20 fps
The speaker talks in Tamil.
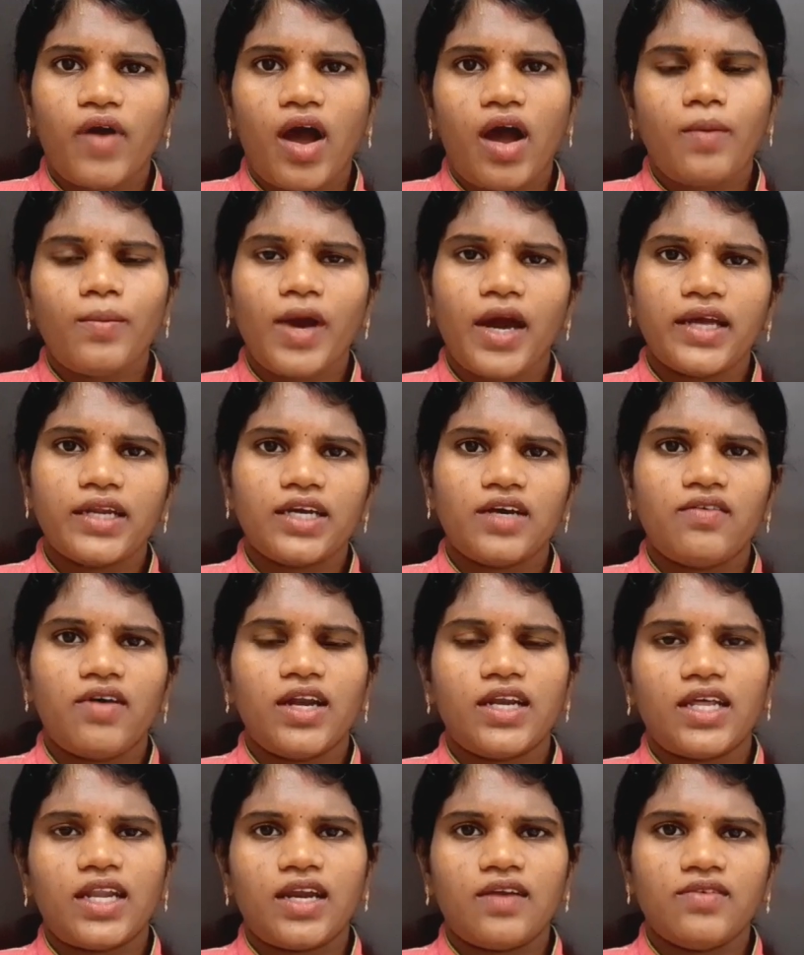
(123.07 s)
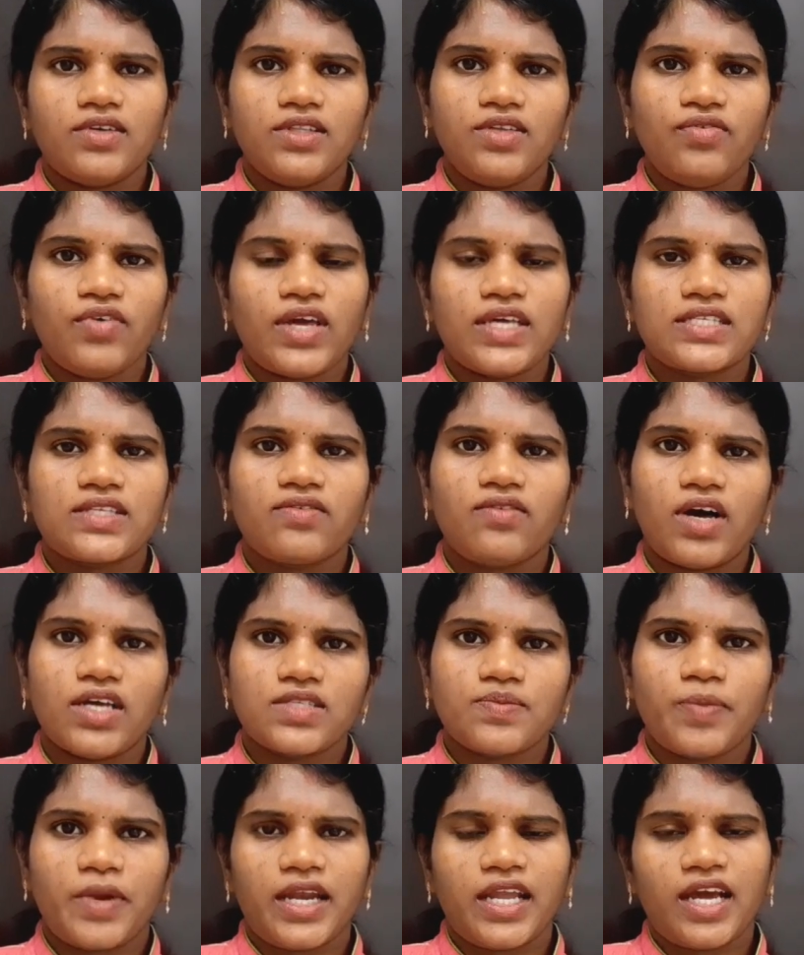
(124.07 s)
வார்மாக இருக்க வாட்டரில் வந்து ஃபேஸை
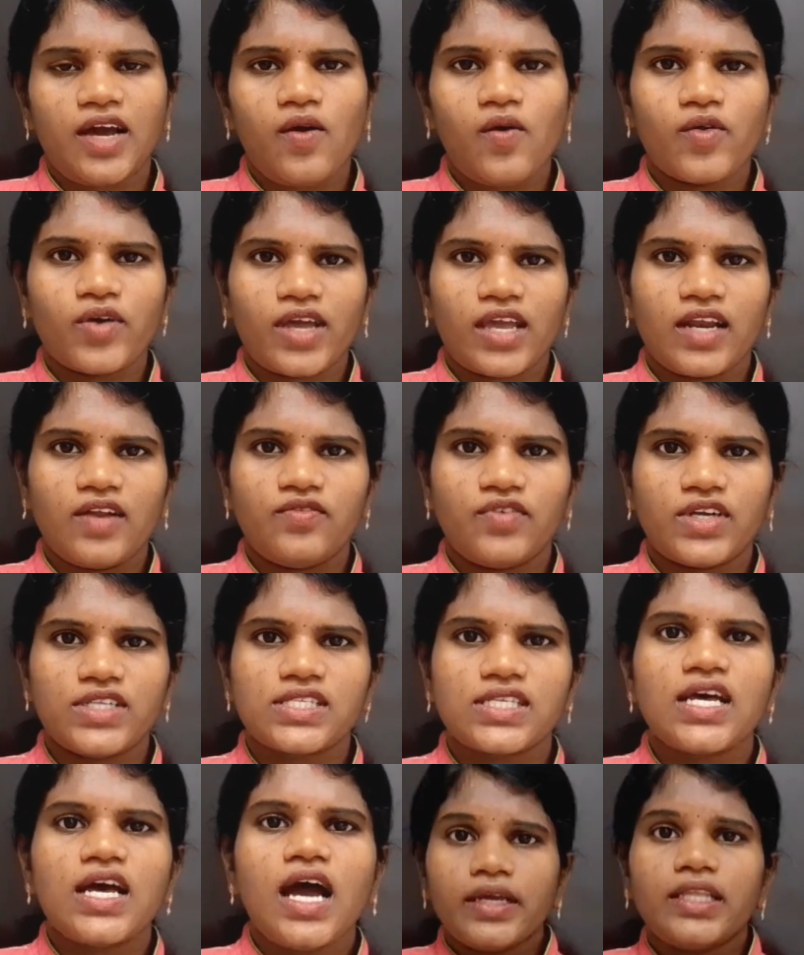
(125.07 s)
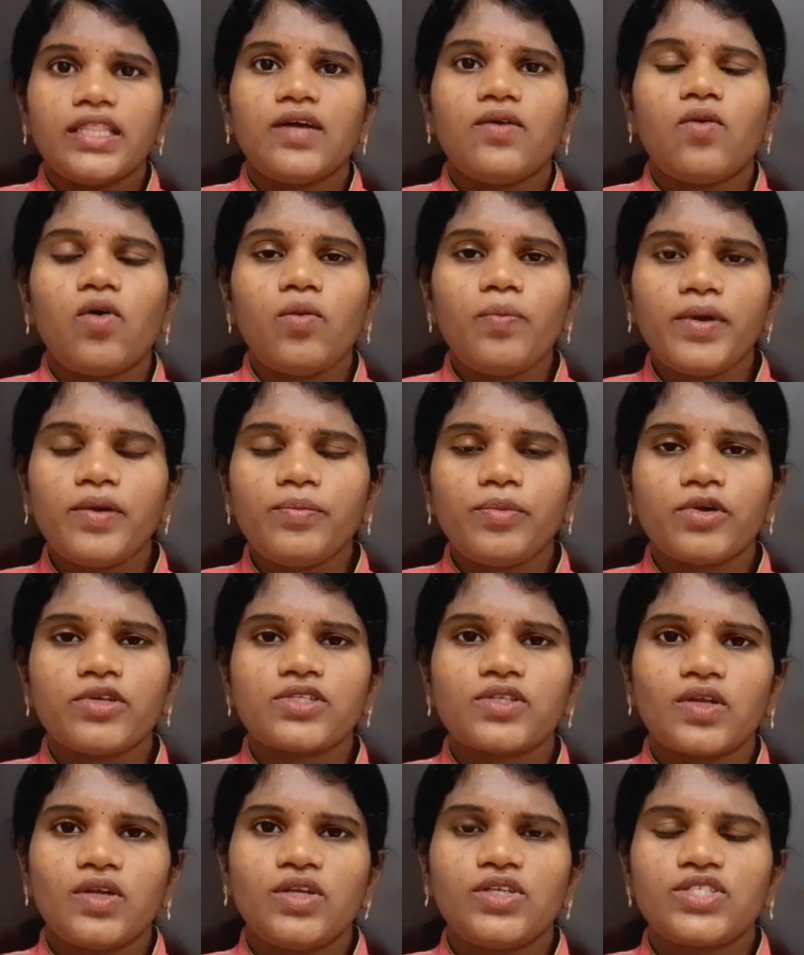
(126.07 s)
வாஷ் பண்ணுங்கள் ஓகேங்களா ஃப்ரெண்ட்ஸ் இந்த ஓப்பன்
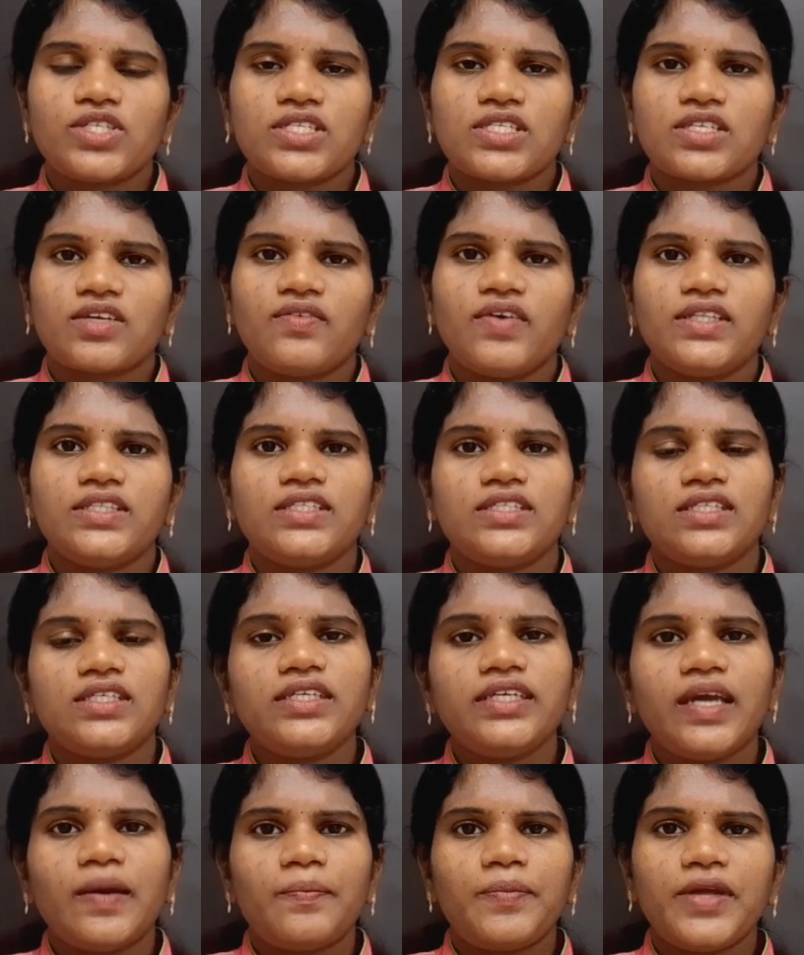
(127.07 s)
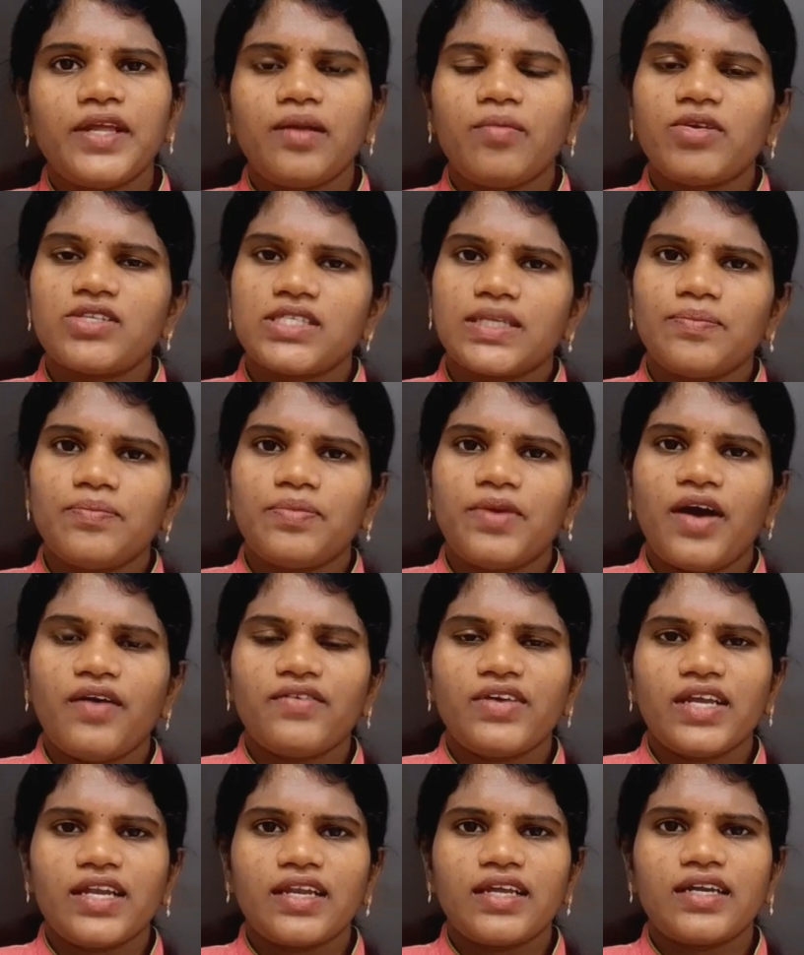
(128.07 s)
போர்ஸ் சொல்யூஷன்ஸ்க்கு வந்துட்டு எப்படி நம்ம
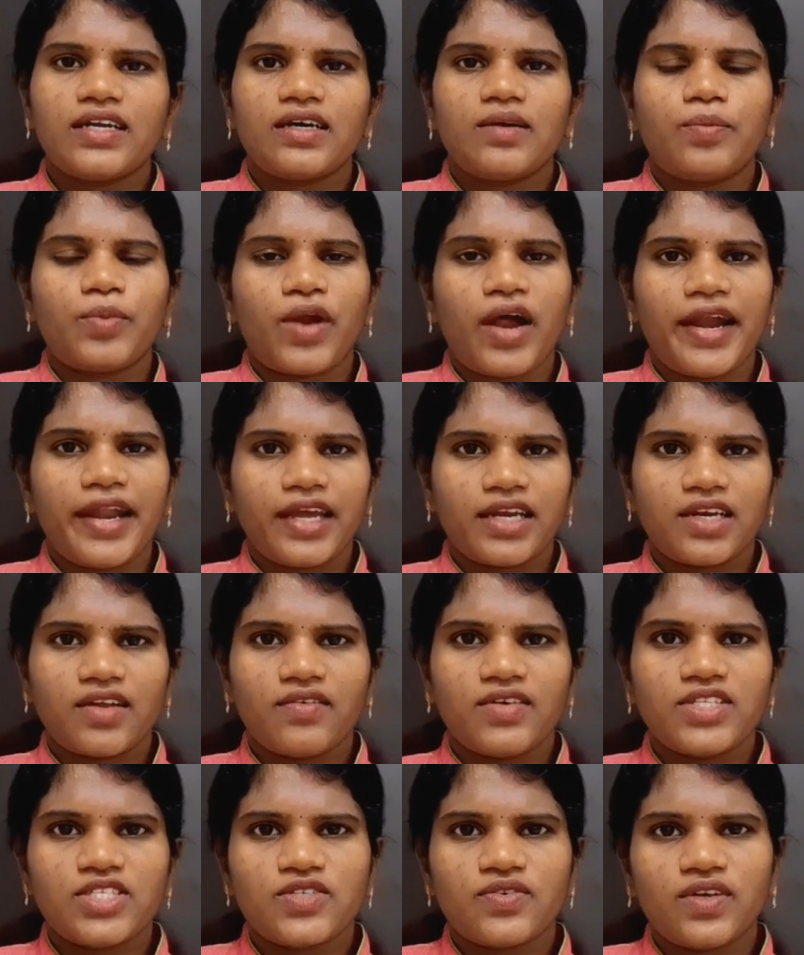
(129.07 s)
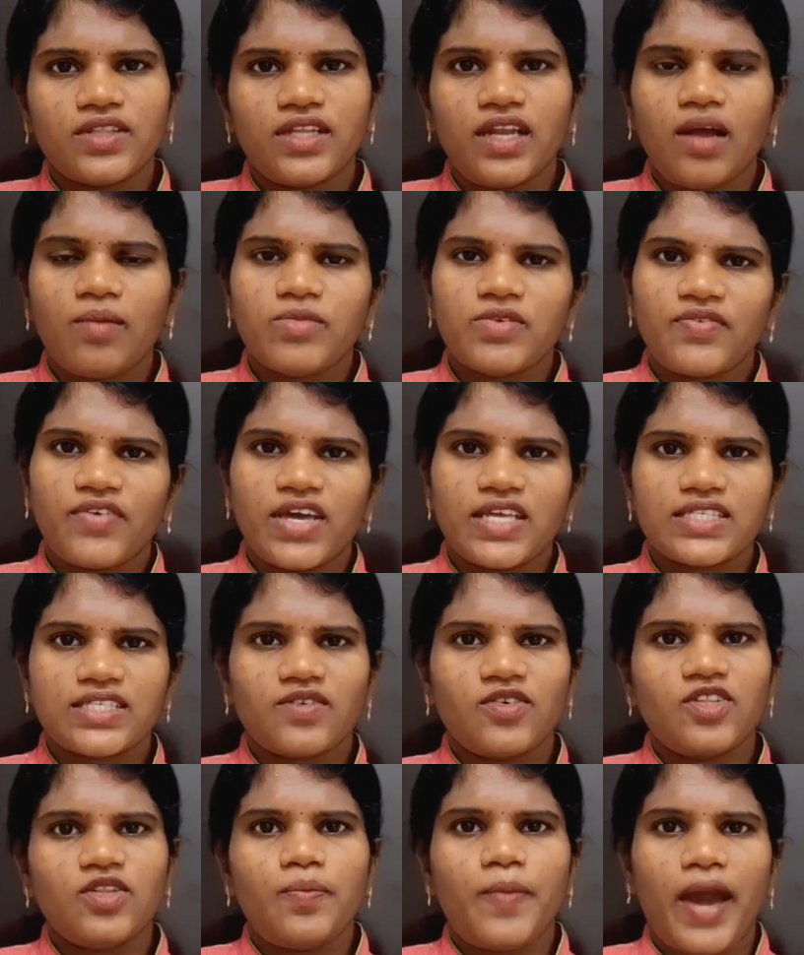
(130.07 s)
சிம்பிளாக வீட்டில் இருக்க ப்ராடக்ட்டை வச்சு வந்து நம்ம
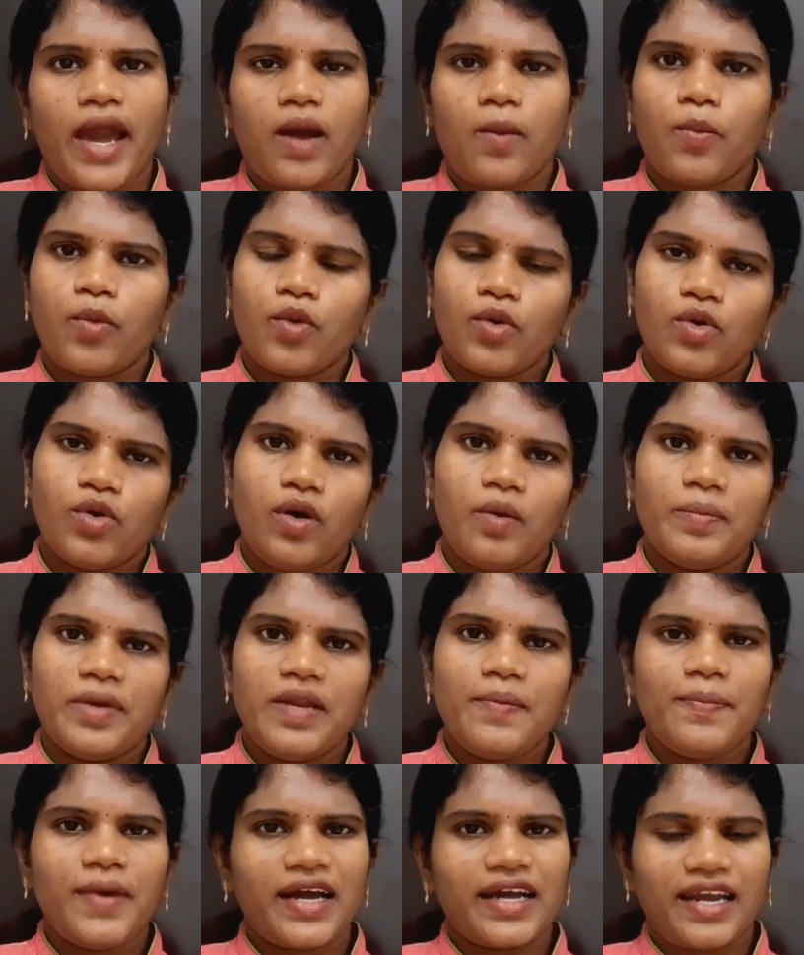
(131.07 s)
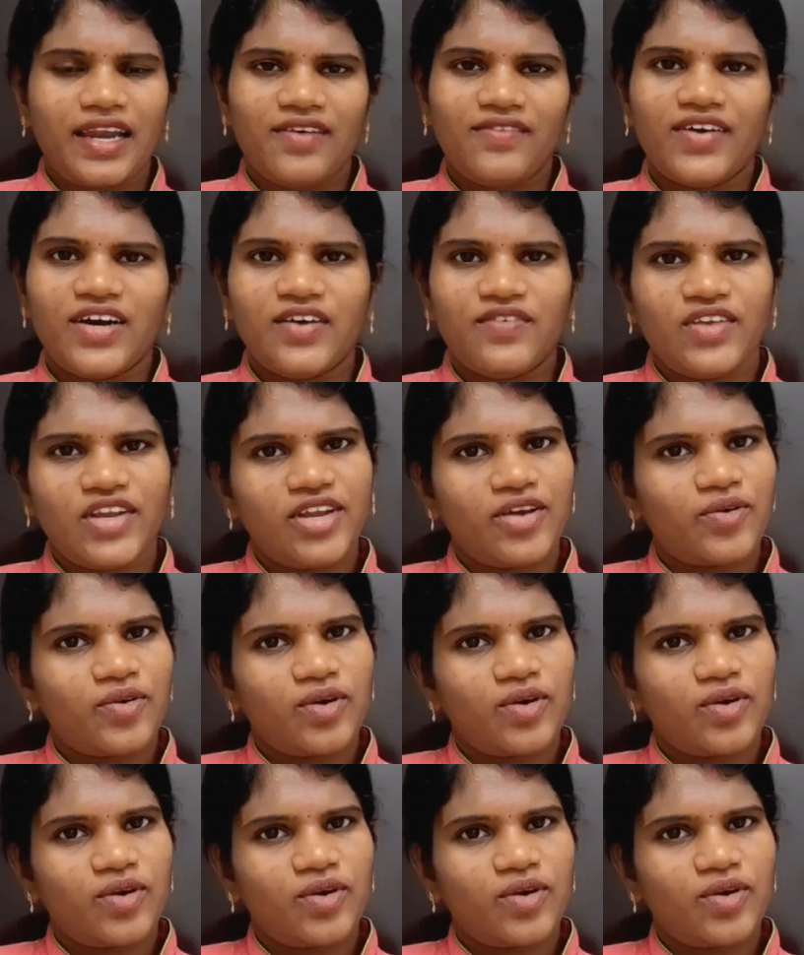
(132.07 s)
ஃபேஸ்க்கு வந்து பேக் பண்ணணும் அப்படின்னு பார்க்கலாம் வாங்க வீடியோ